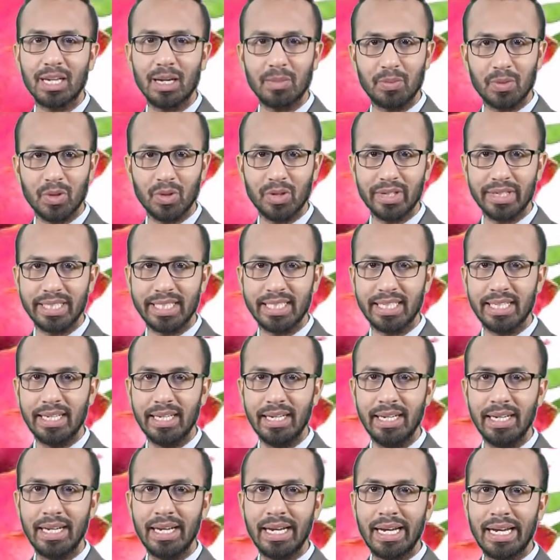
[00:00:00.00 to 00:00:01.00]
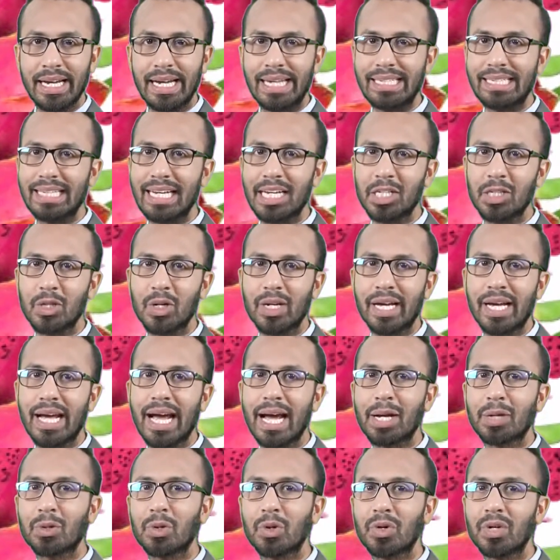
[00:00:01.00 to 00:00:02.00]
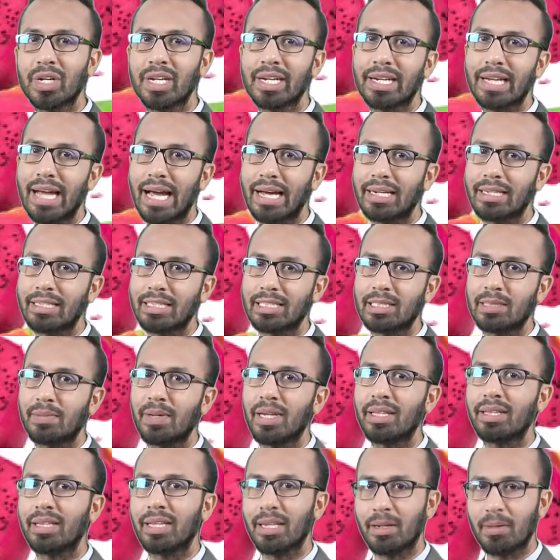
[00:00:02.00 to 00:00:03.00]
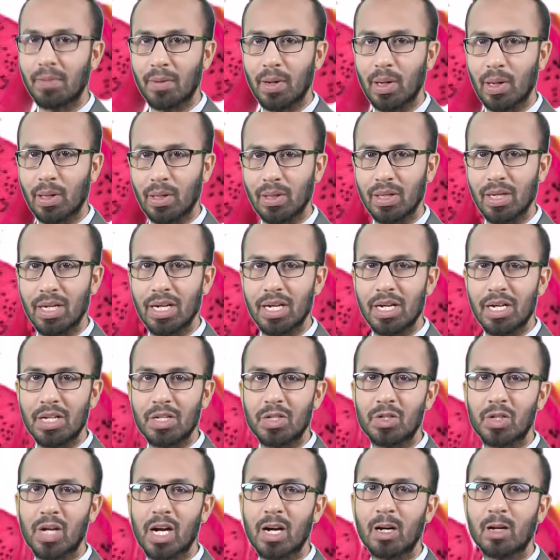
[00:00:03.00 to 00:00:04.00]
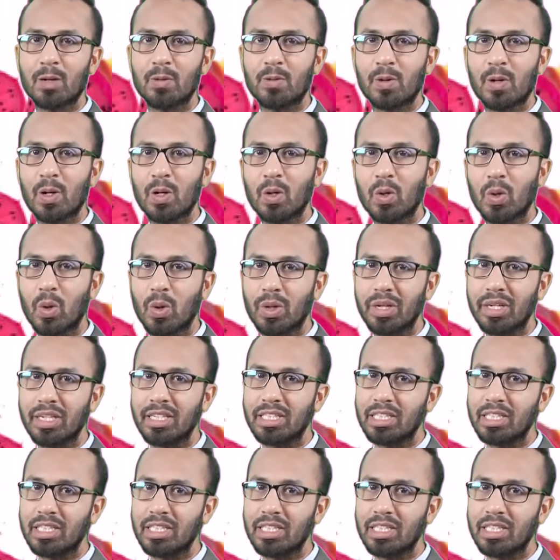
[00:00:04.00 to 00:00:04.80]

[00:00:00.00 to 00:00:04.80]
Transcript: লাভ করেছে এটি আসলে এক ধরনের ক্যাকটাস ভিত্তিক ফল ড্রাগন ফল খনিজ